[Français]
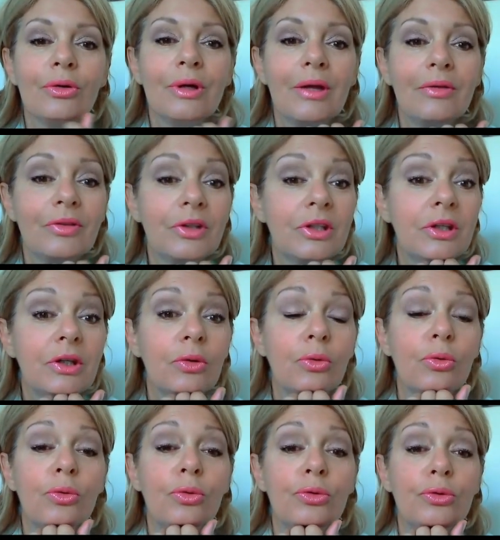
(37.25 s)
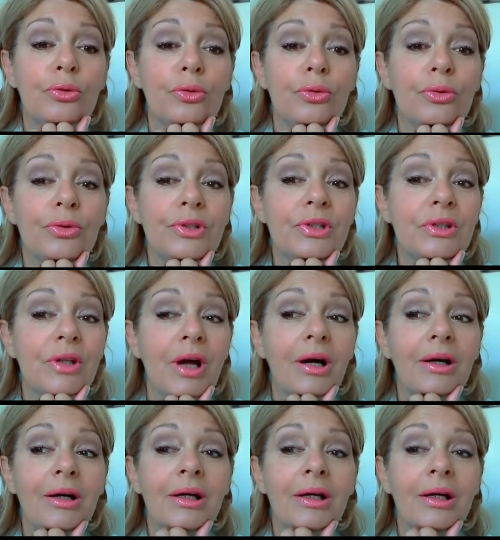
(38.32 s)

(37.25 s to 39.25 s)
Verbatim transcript: la vidéo de Dina